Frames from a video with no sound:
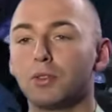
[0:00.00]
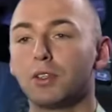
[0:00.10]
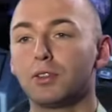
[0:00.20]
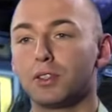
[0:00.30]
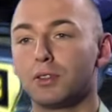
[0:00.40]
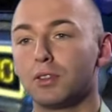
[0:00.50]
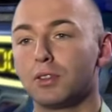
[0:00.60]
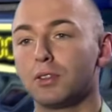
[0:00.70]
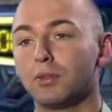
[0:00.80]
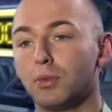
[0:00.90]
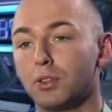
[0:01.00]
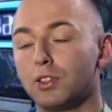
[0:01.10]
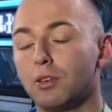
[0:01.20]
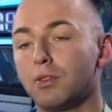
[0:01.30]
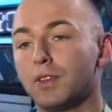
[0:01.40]
którego ża y,
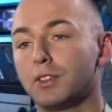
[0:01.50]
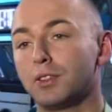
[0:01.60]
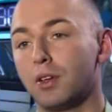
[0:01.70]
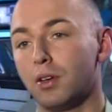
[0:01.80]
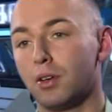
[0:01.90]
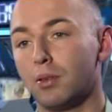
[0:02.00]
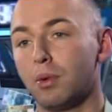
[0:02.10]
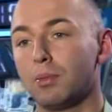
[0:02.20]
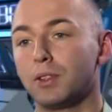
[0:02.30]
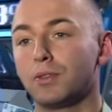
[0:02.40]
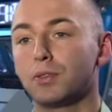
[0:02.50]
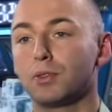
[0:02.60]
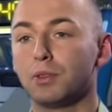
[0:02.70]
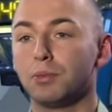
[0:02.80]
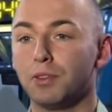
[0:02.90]
mogę żałować, to moment,
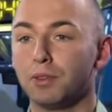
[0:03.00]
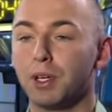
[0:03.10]
w którym nie